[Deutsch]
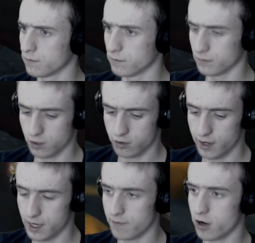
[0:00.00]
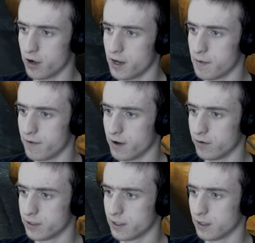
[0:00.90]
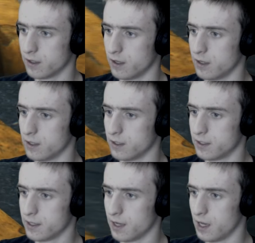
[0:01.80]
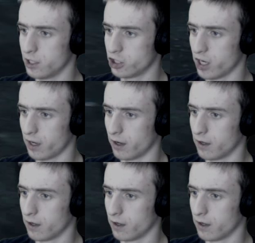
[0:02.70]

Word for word: Okay, ich glaube, wir können hier mal wieder unser Signal checken.